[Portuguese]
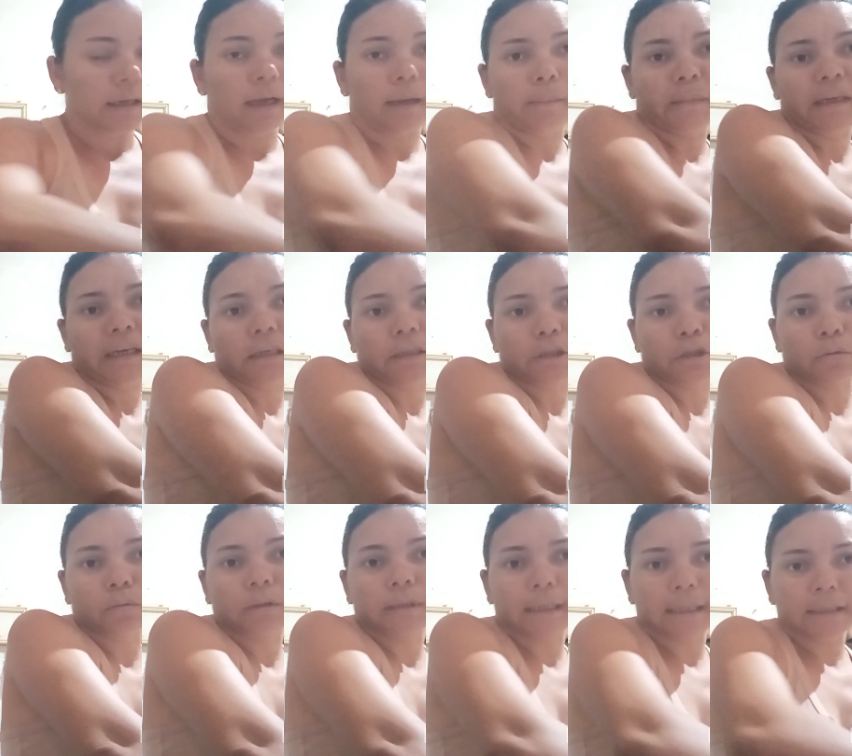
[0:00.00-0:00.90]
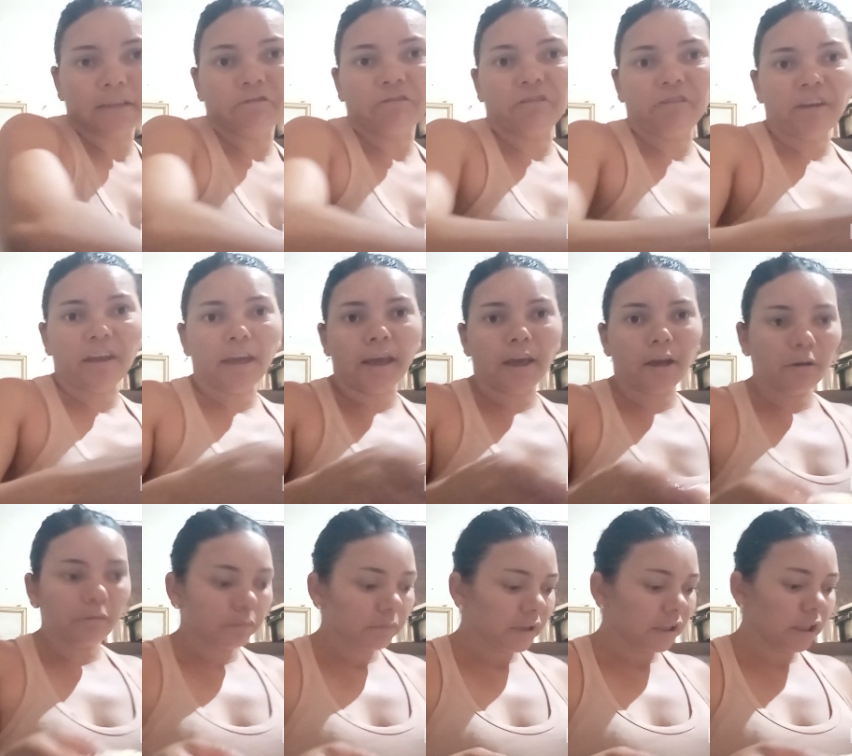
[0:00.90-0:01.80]
A minha ajudante
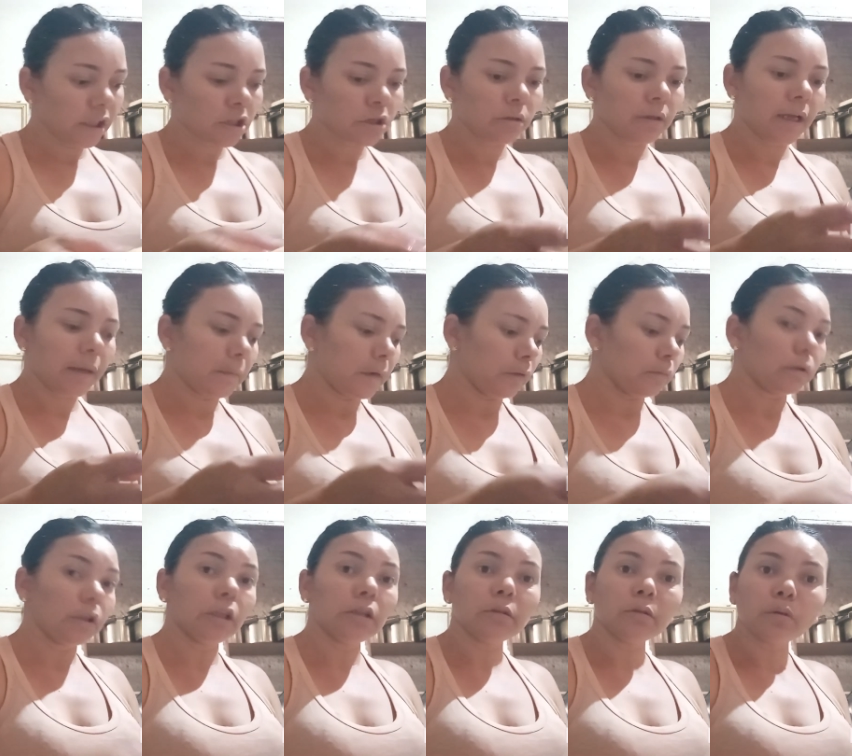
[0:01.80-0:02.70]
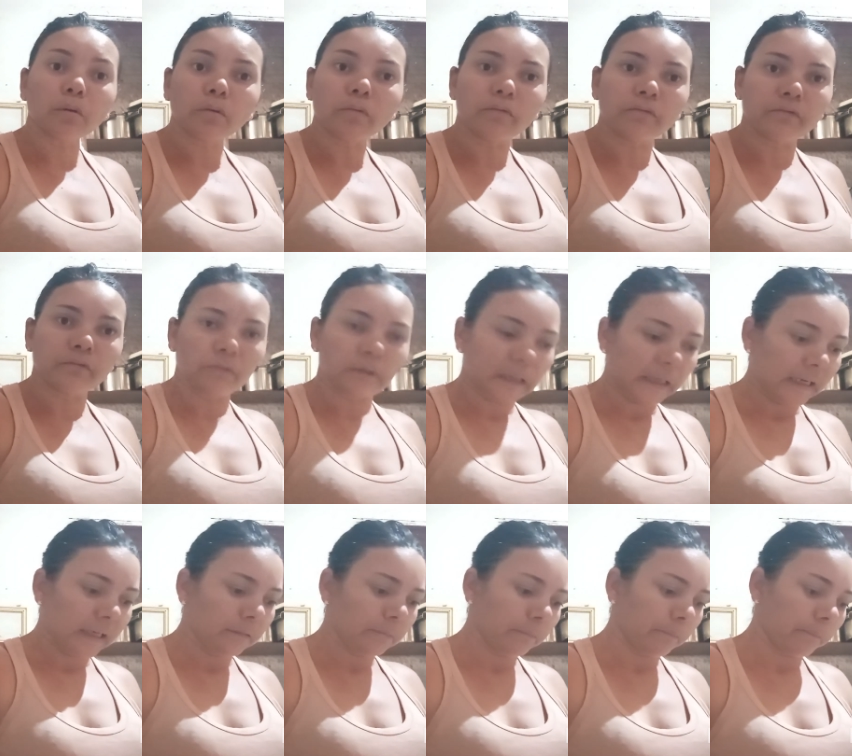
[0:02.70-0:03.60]
fiel me deixou na mão de novo,
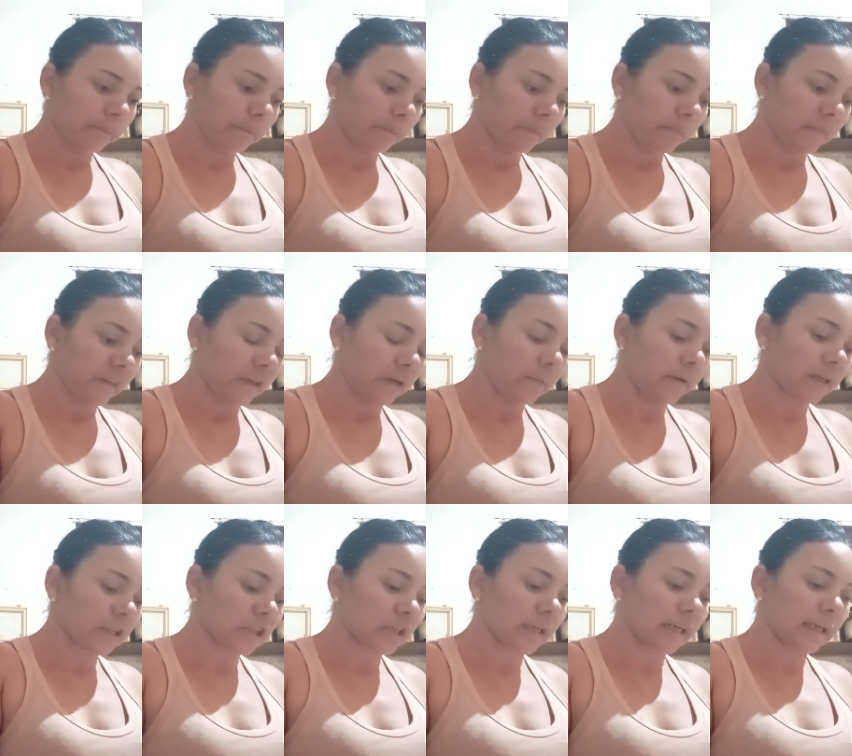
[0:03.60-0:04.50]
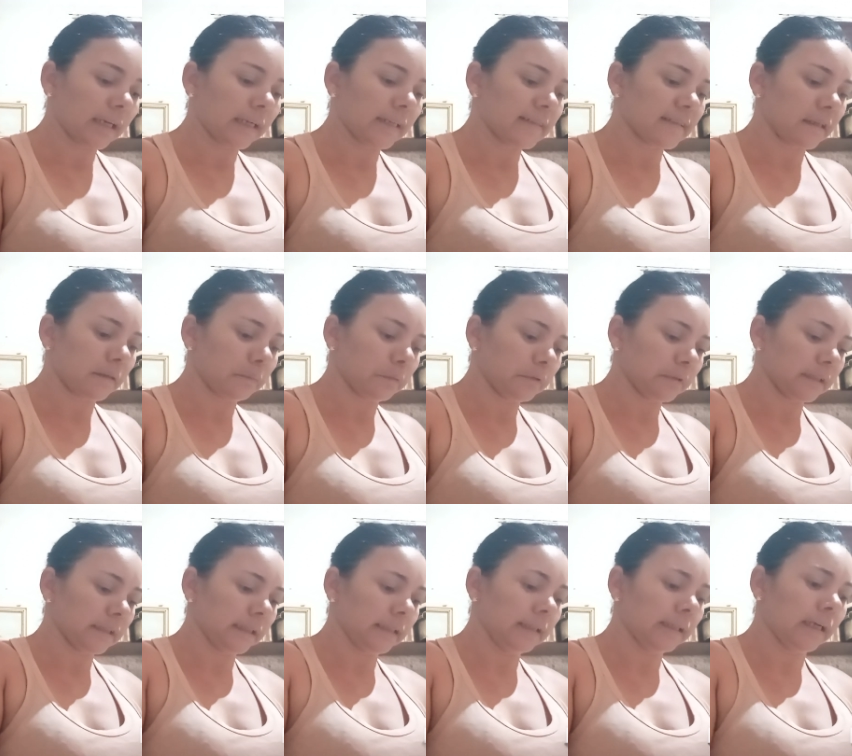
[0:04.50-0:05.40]
né? Eu acho que ela quer se
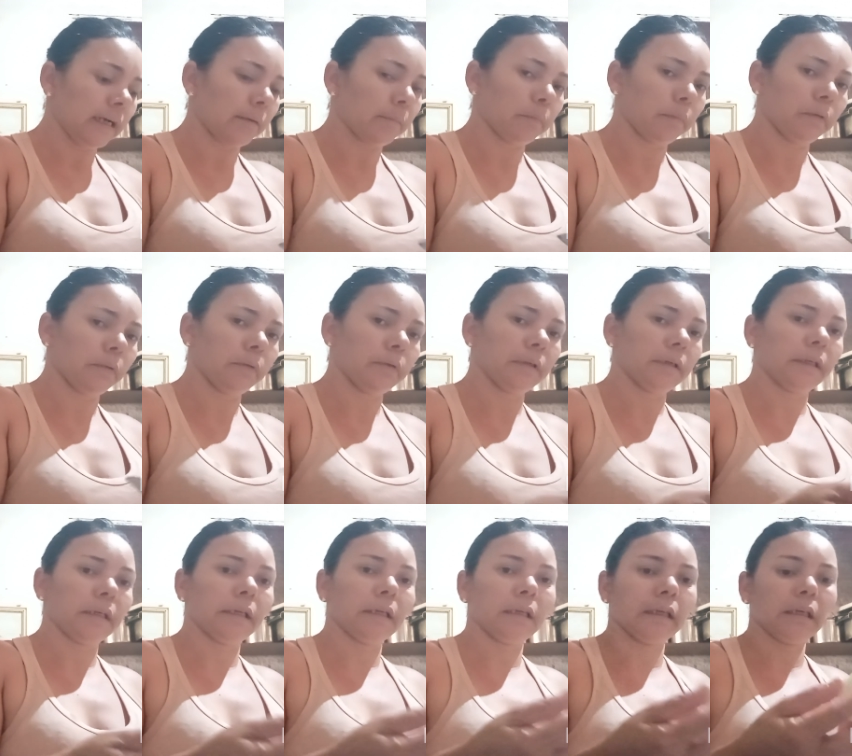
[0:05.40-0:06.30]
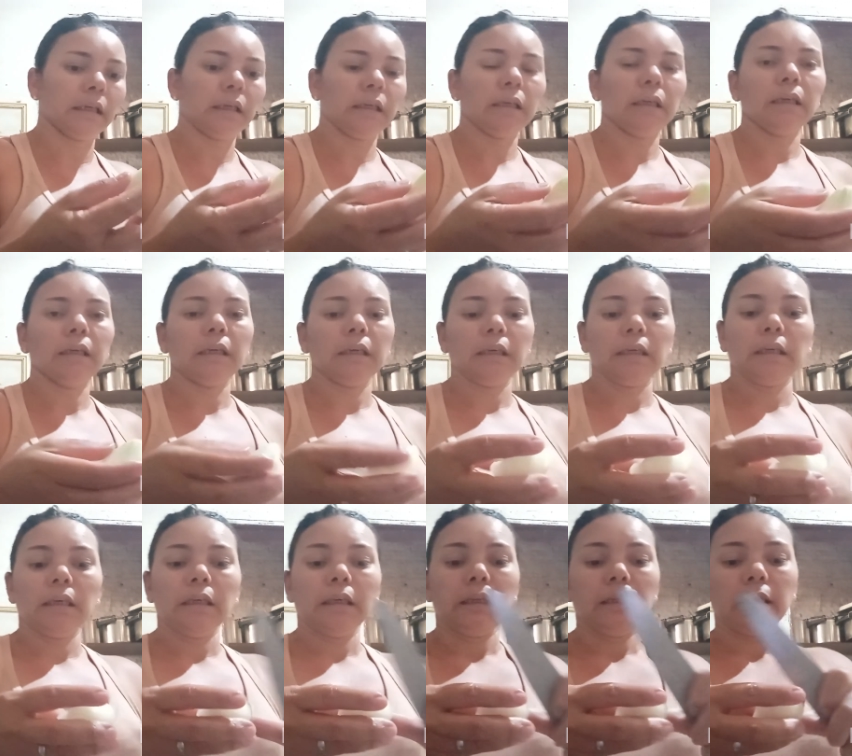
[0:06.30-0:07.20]
aposentar, porque
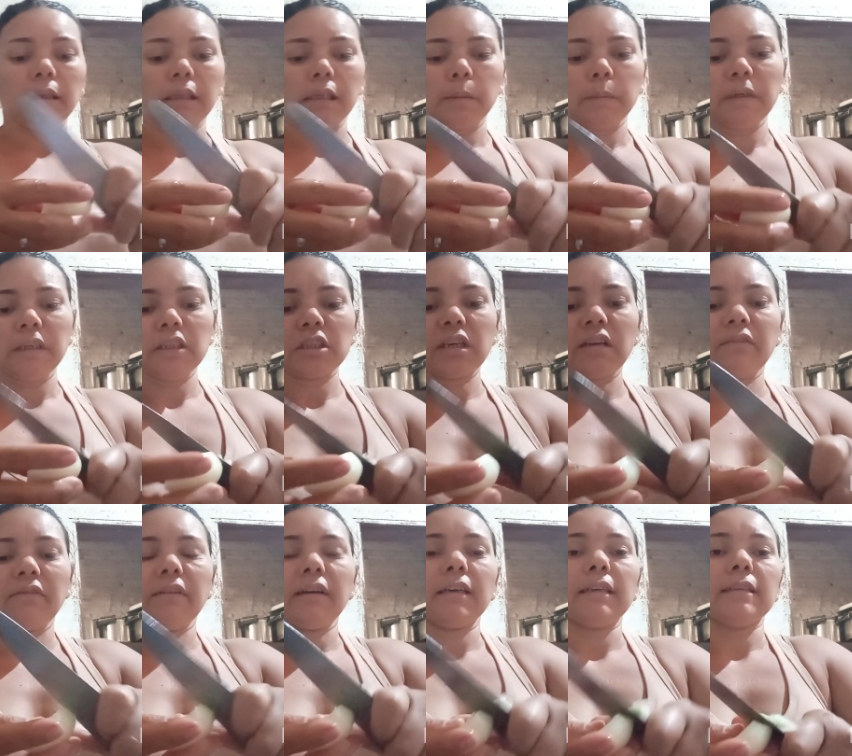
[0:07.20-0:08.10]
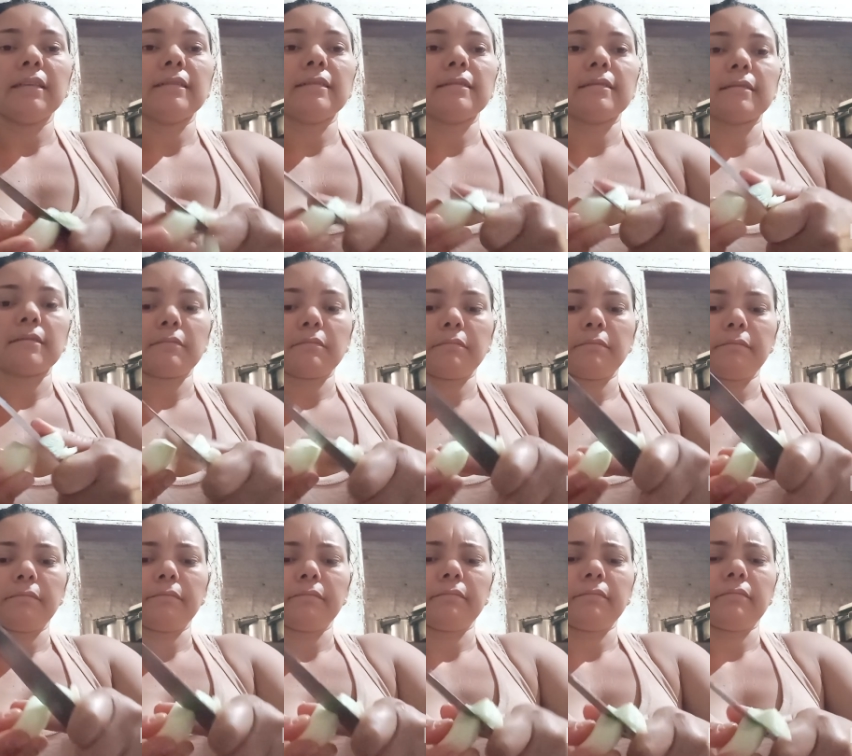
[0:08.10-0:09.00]
também já faz...
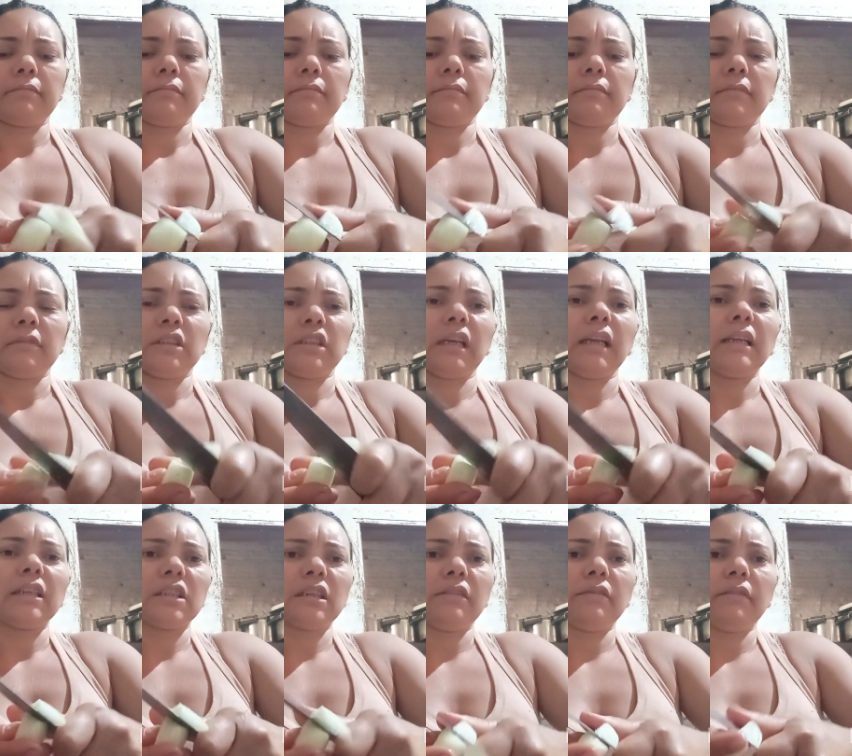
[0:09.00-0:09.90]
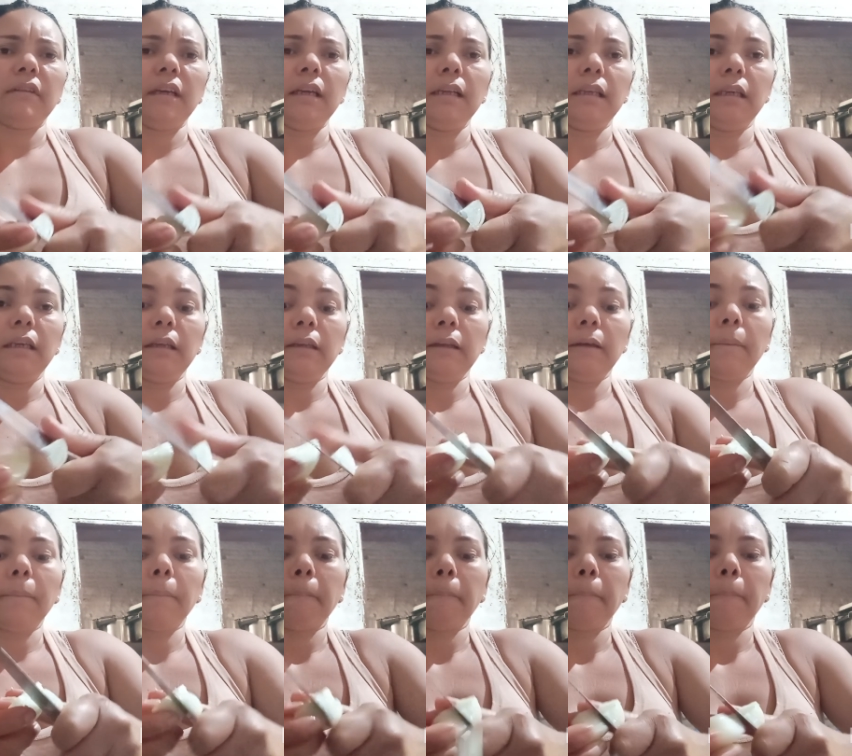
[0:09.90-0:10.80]
Já ela já é velhinha,
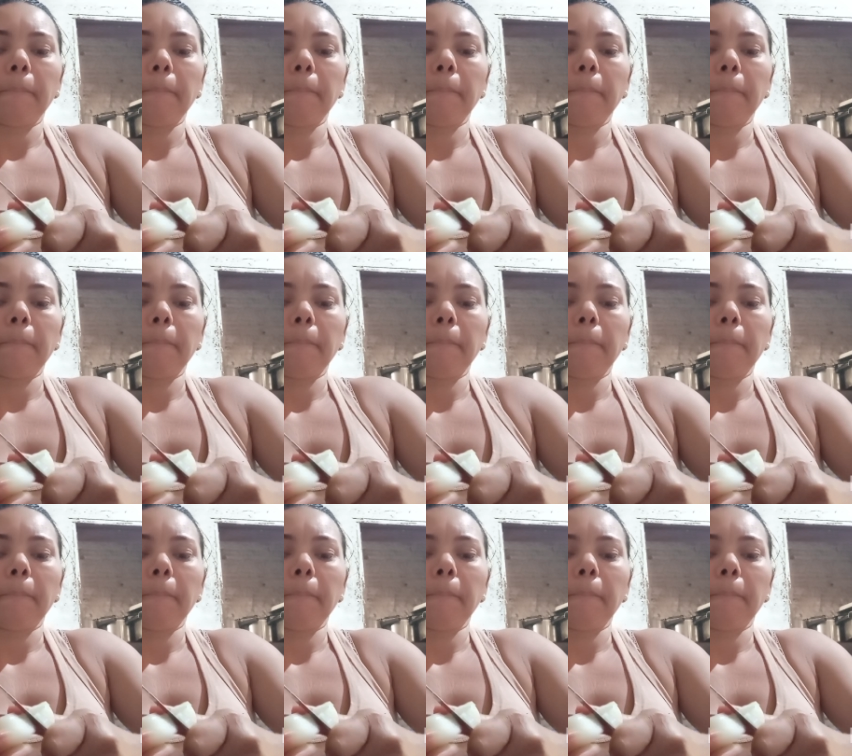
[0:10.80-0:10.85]
né?